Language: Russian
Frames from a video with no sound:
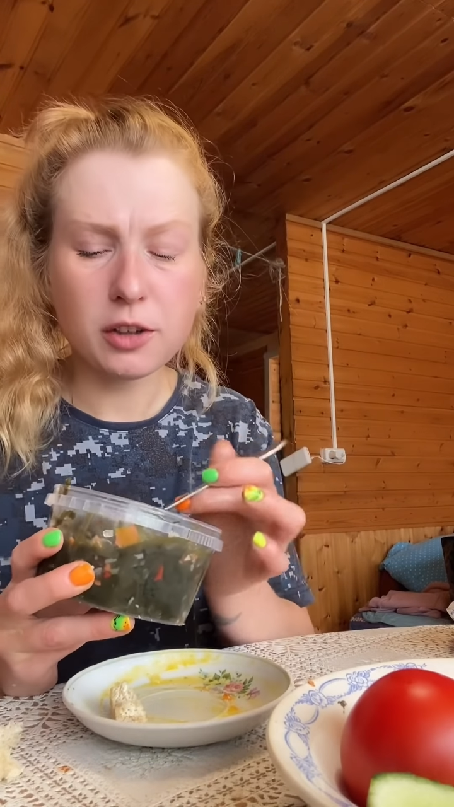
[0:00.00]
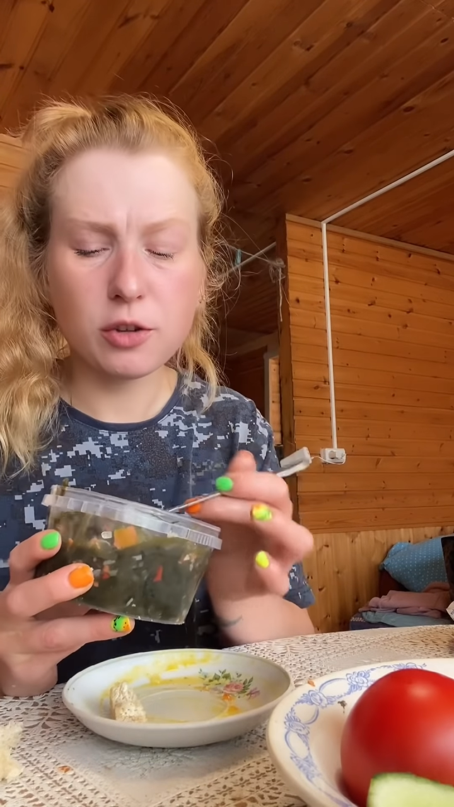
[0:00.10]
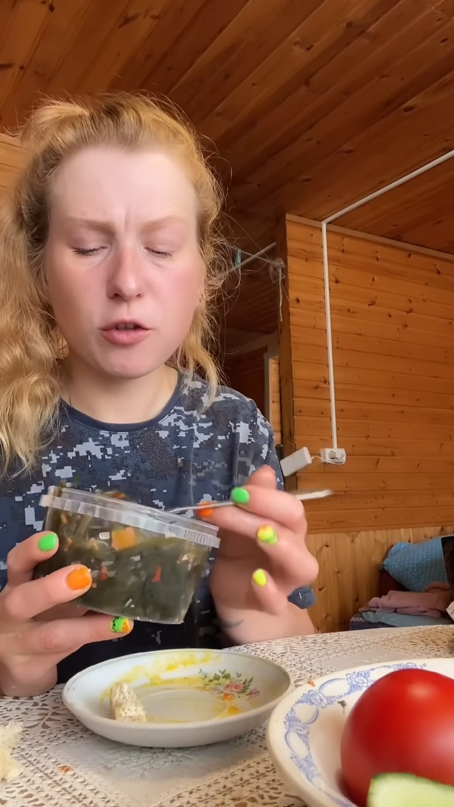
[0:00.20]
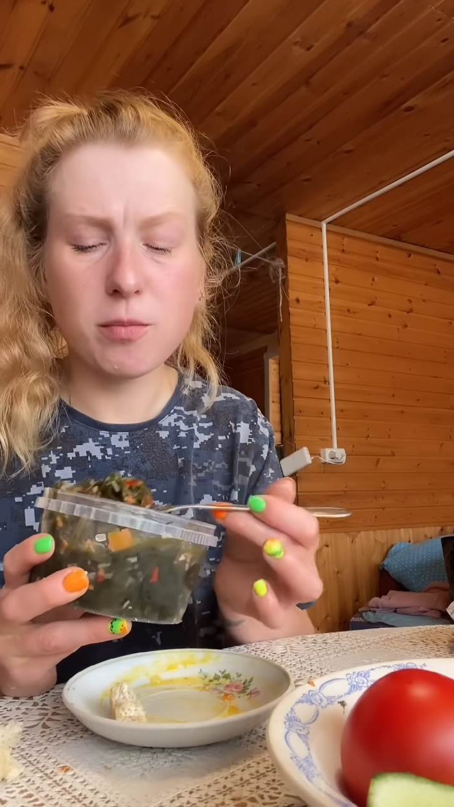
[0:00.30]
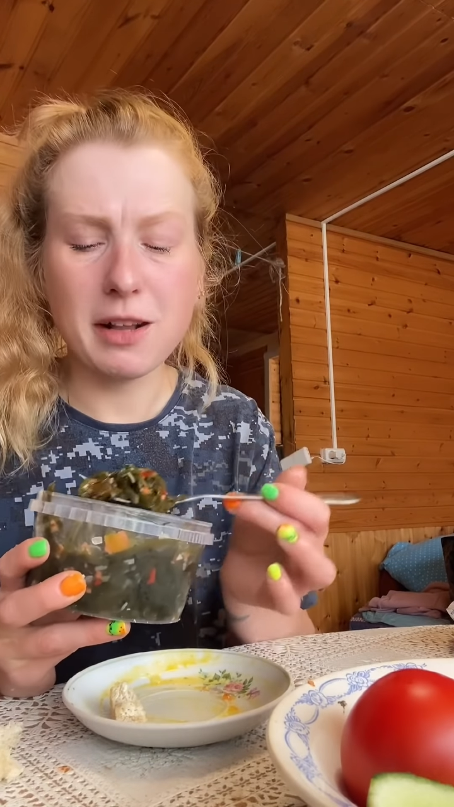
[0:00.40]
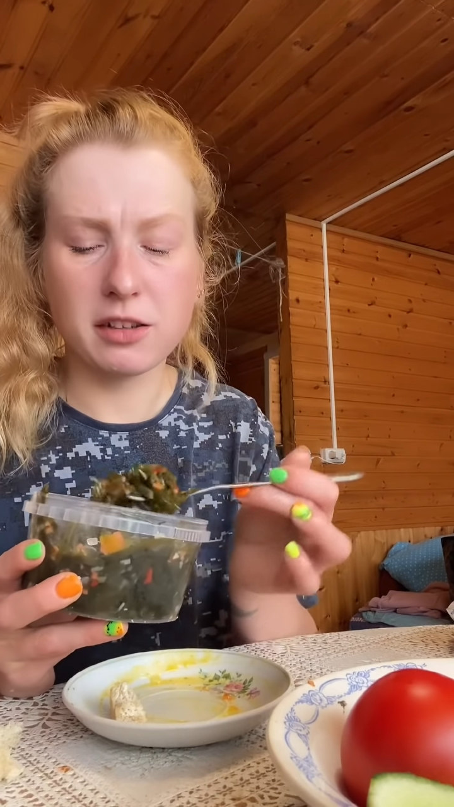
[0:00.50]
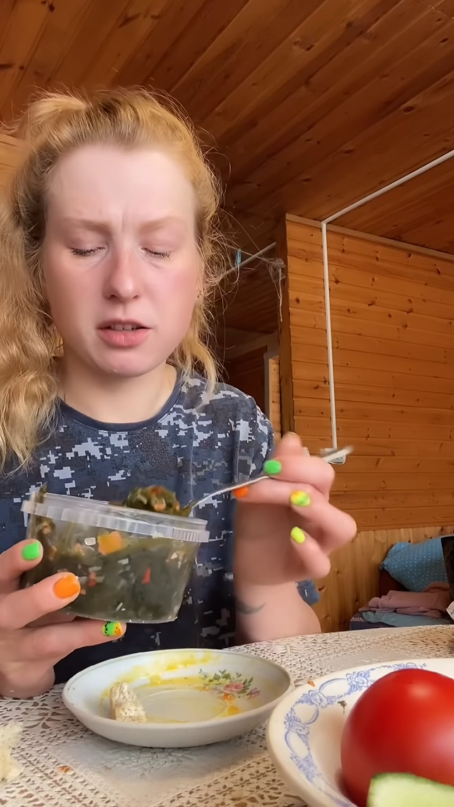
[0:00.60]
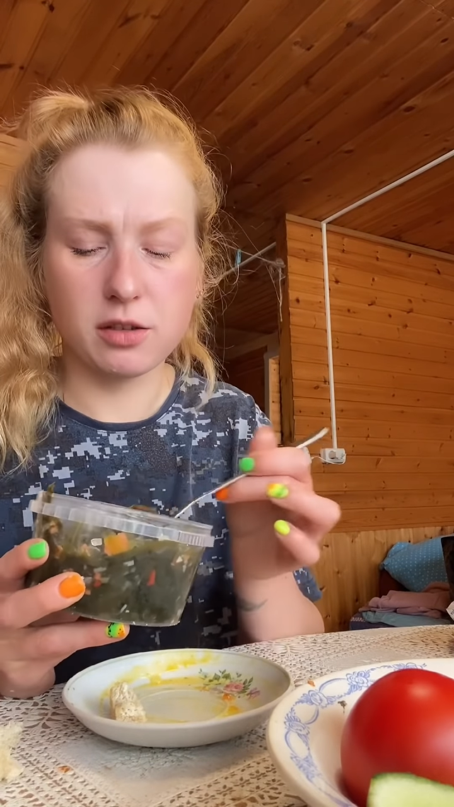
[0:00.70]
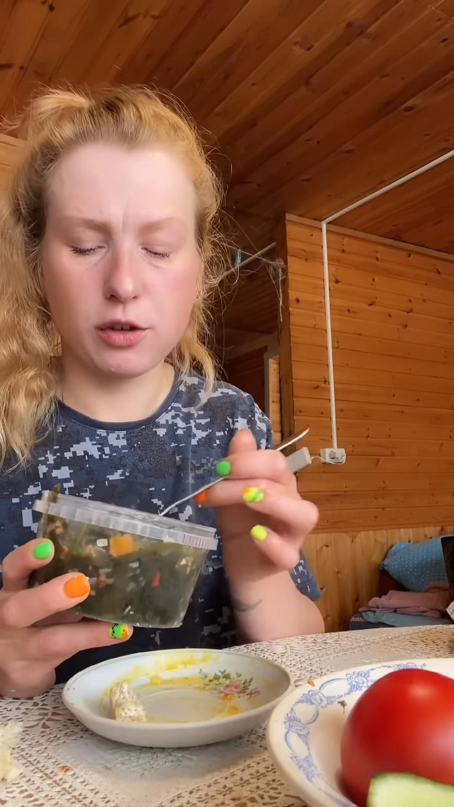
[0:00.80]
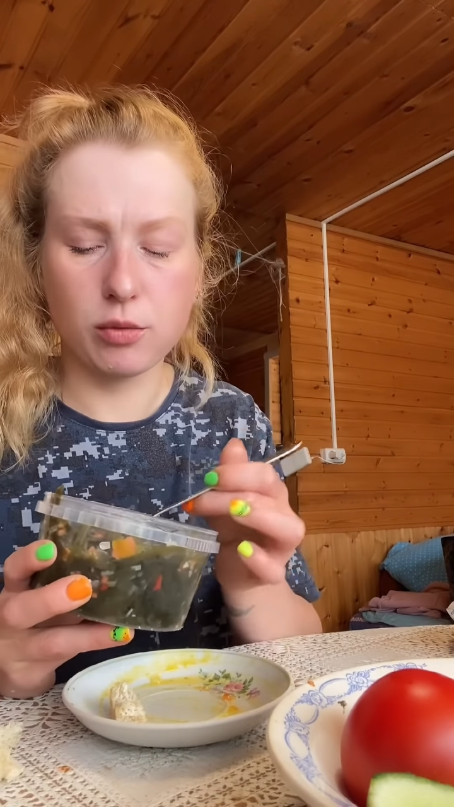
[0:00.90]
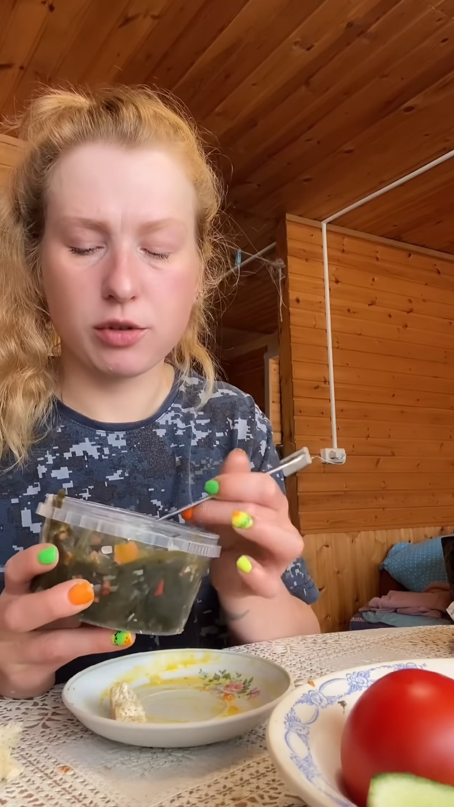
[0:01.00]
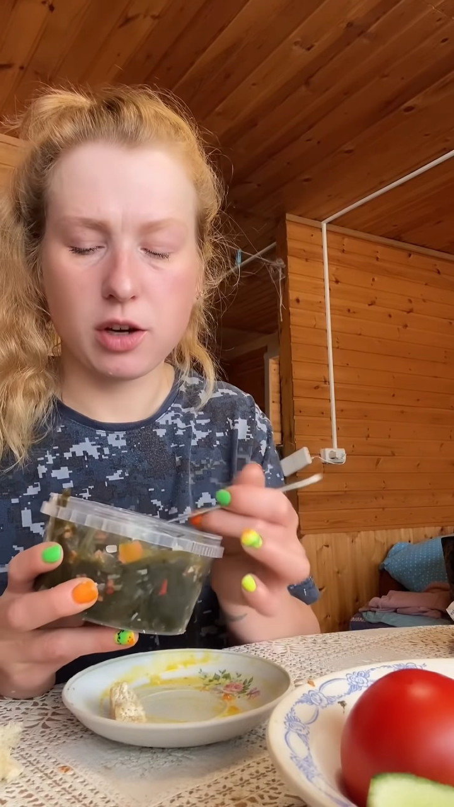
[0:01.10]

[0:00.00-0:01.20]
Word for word: ее в банке завернуть,